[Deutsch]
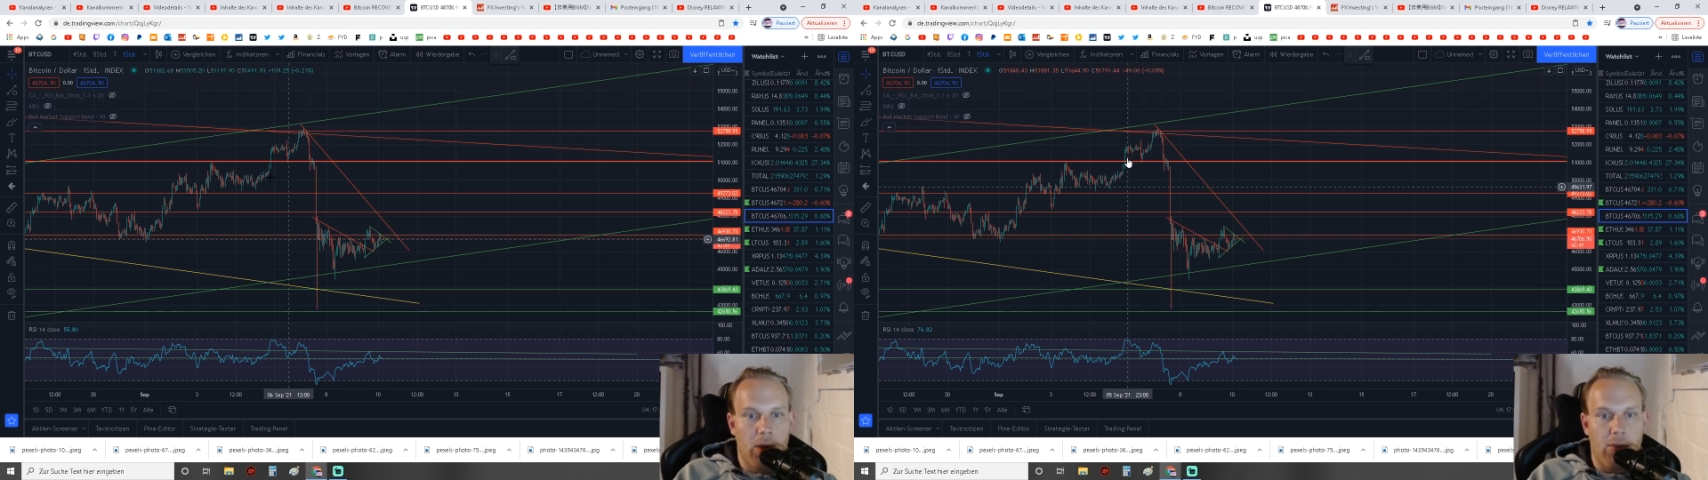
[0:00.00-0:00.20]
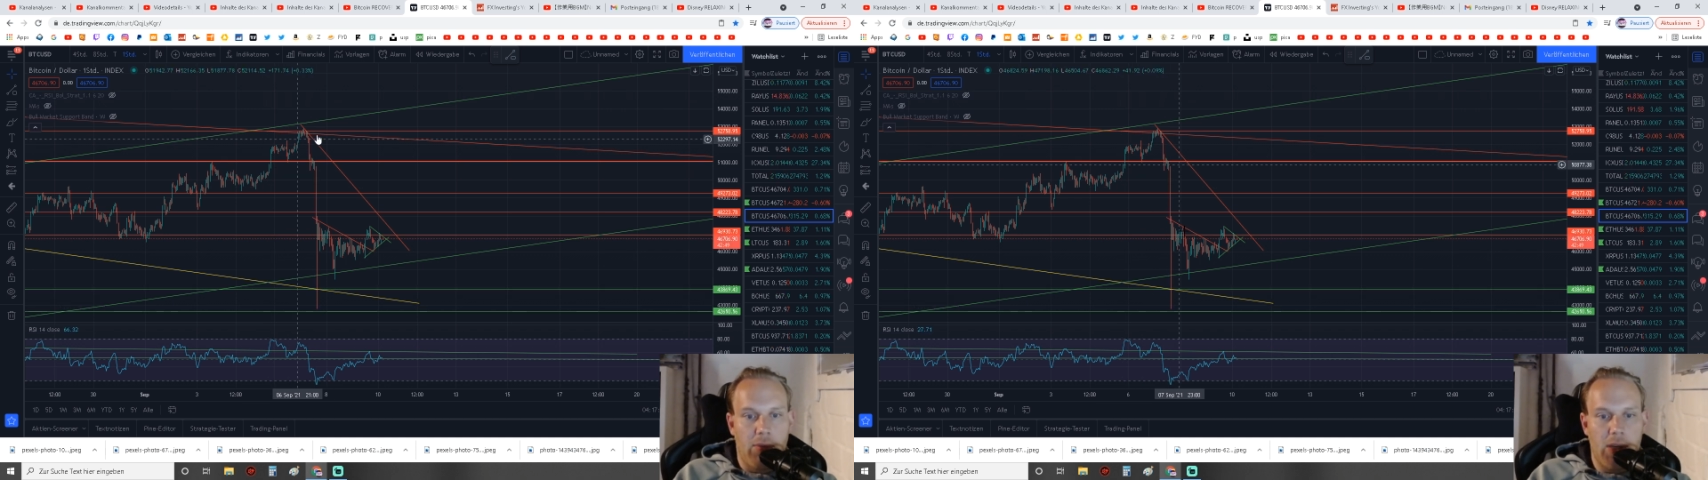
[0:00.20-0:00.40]

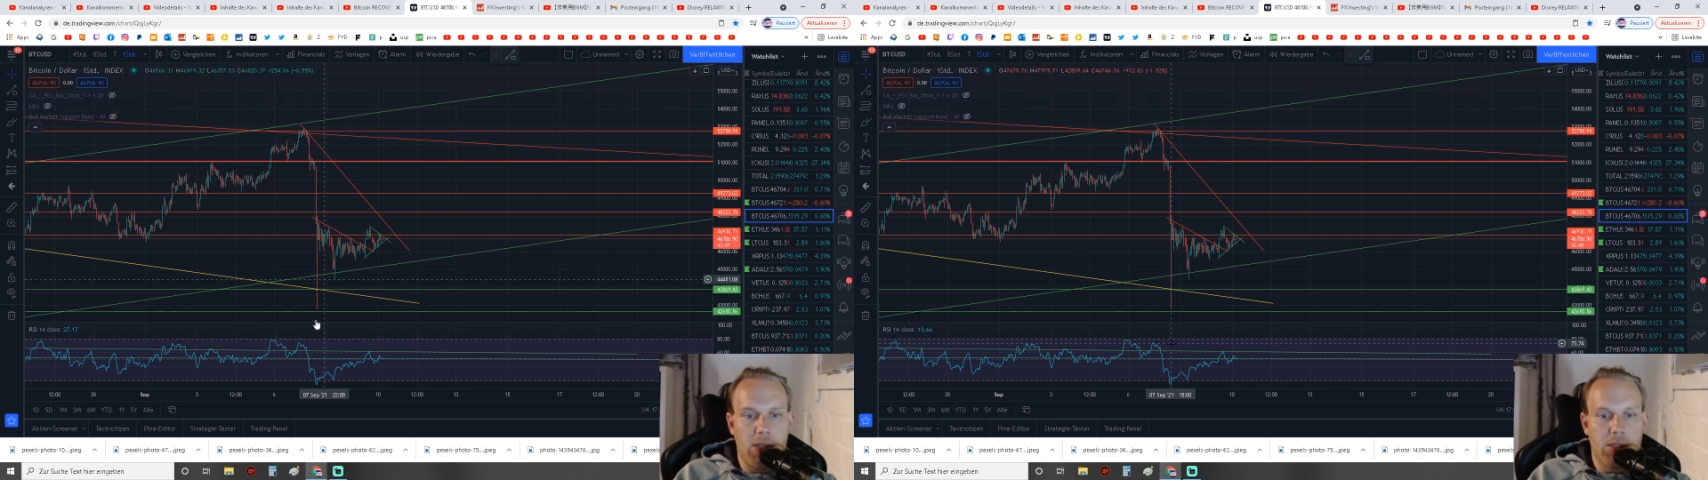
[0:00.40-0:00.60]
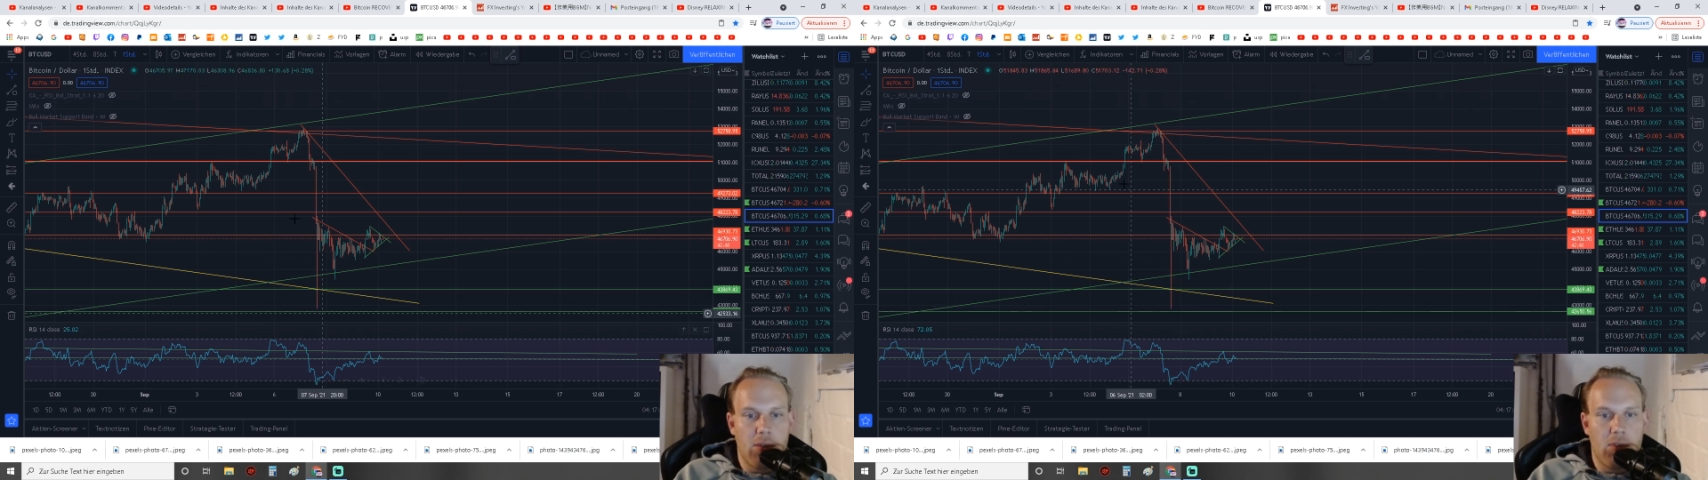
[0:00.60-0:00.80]
Wer
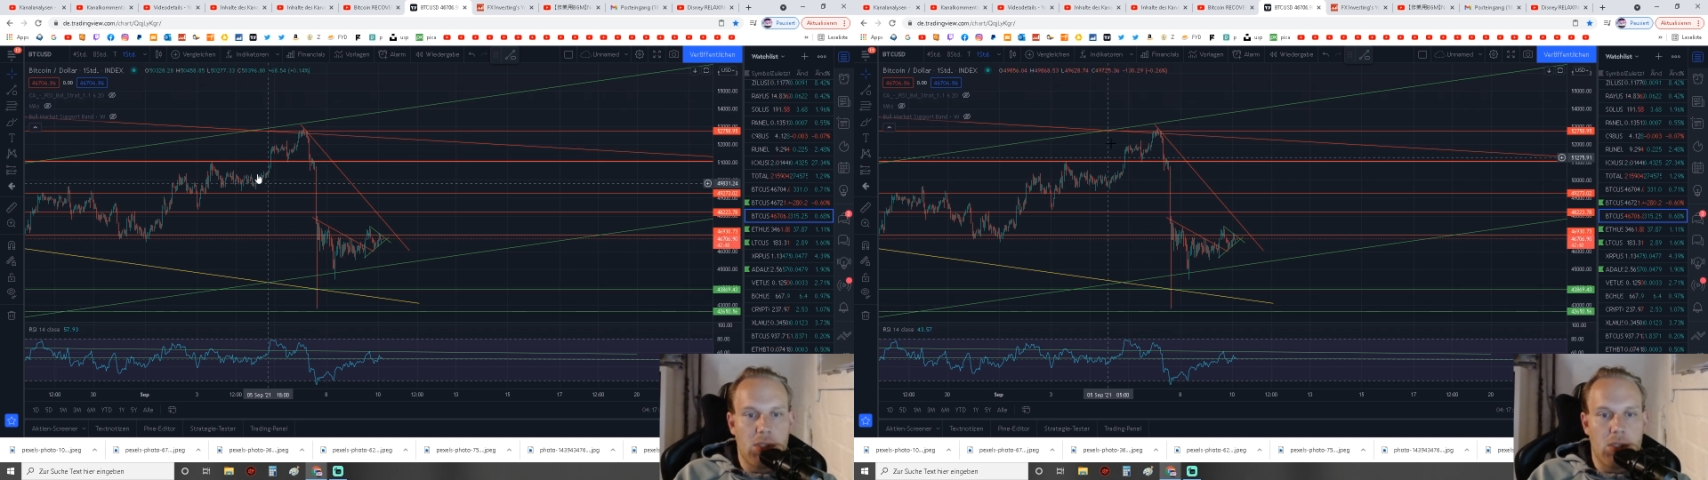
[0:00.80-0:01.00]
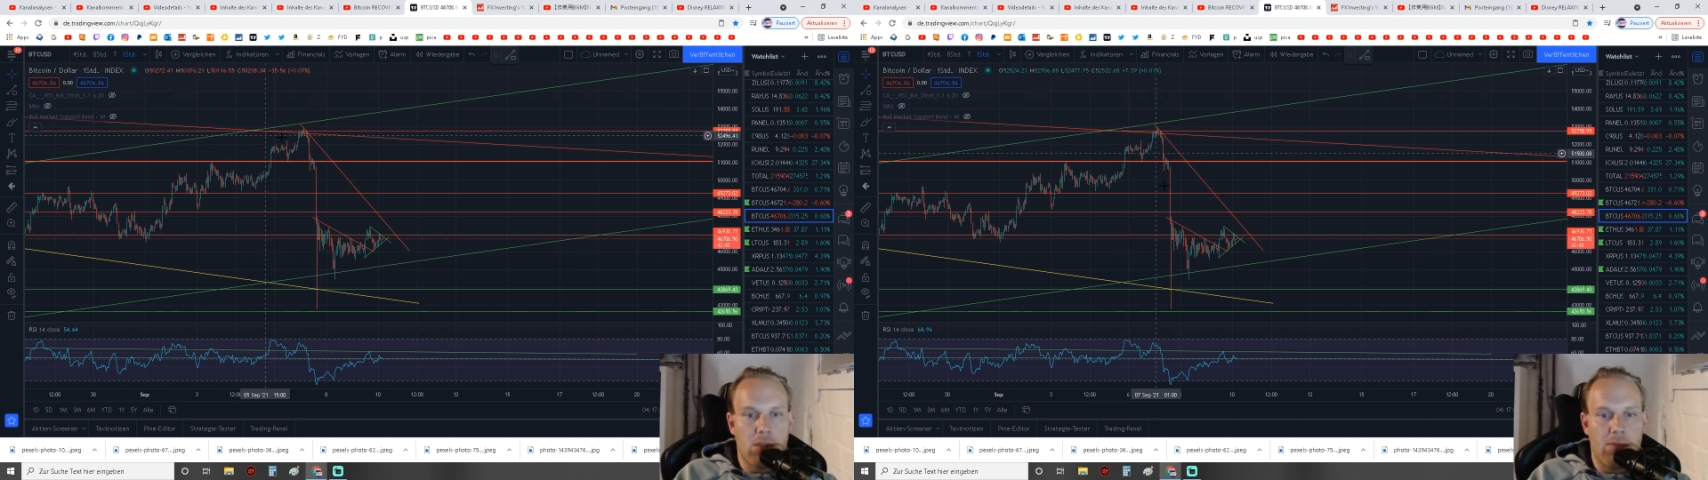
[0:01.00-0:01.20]
das
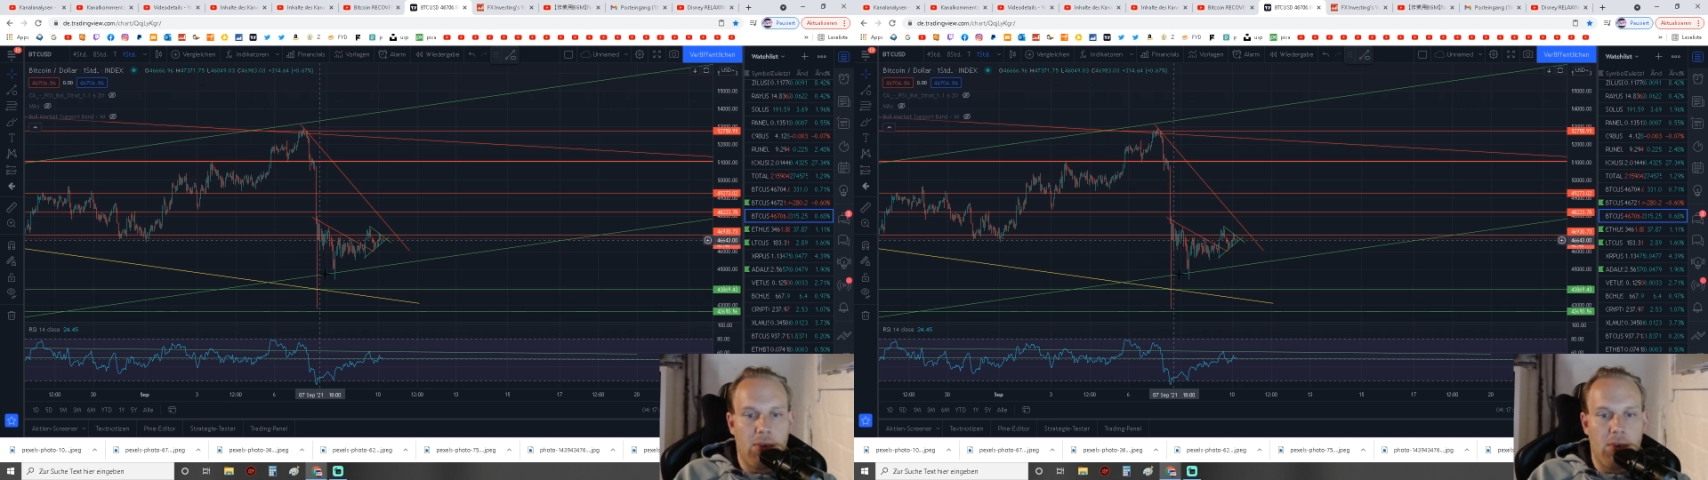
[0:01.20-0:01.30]
gewesen ist,